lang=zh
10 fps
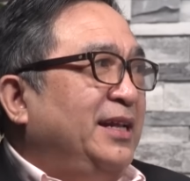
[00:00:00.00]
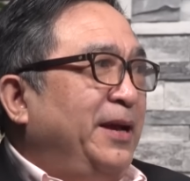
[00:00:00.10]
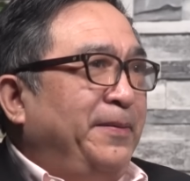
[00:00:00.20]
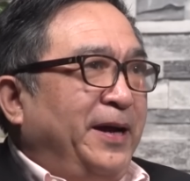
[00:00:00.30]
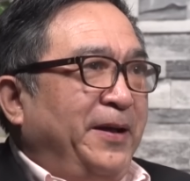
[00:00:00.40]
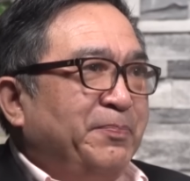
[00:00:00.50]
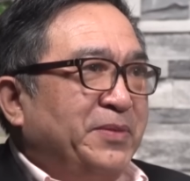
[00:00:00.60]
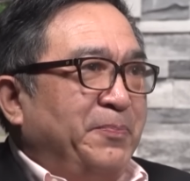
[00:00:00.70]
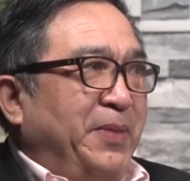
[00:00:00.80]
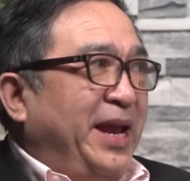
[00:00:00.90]
对吧？
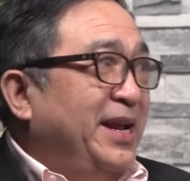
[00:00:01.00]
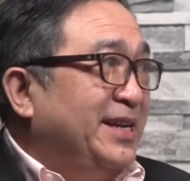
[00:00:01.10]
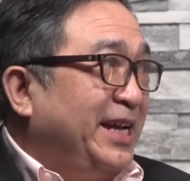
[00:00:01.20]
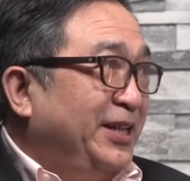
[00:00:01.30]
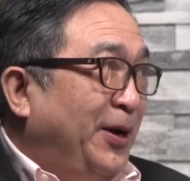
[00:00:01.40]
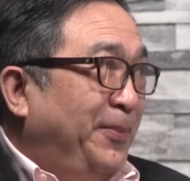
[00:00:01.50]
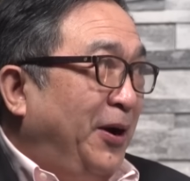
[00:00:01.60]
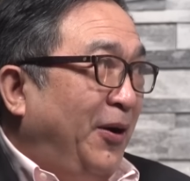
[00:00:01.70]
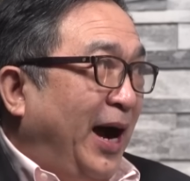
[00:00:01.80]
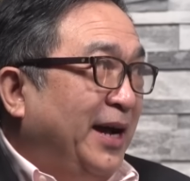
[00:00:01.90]
没人跟他
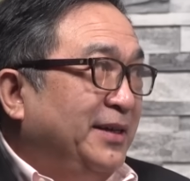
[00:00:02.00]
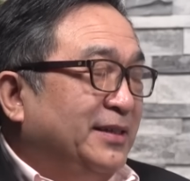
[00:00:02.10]
跑啊。